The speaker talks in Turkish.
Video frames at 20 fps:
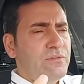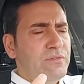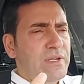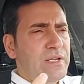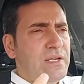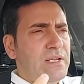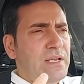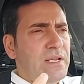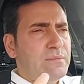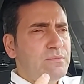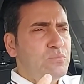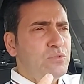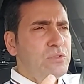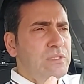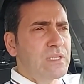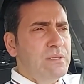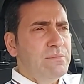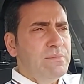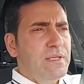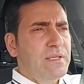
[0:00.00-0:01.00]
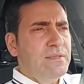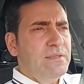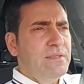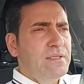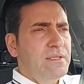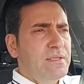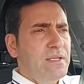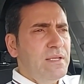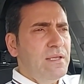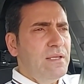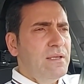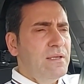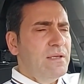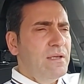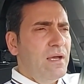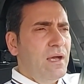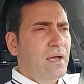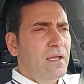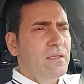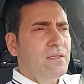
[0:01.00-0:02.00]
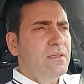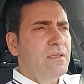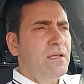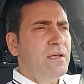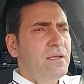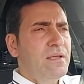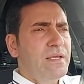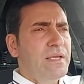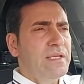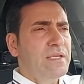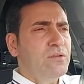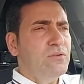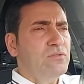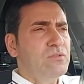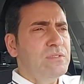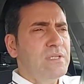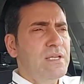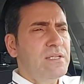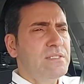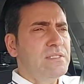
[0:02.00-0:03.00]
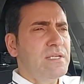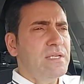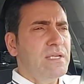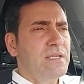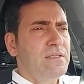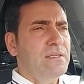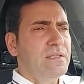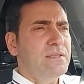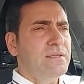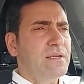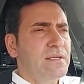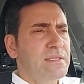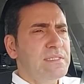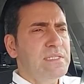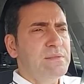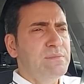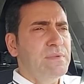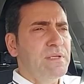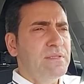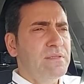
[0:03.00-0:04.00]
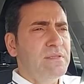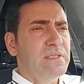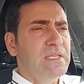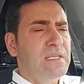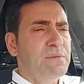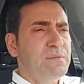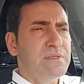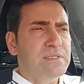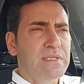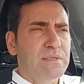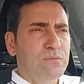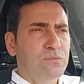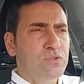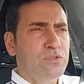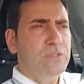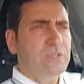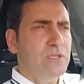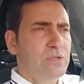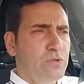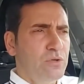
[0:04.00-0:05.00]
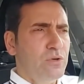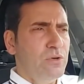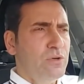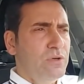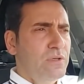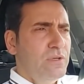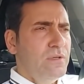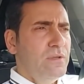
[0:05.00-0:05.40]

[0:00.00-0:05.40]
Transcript: Verilen bu nimetleri Allah en güzel şekilde taksim ettiğini bize müjdeliyor.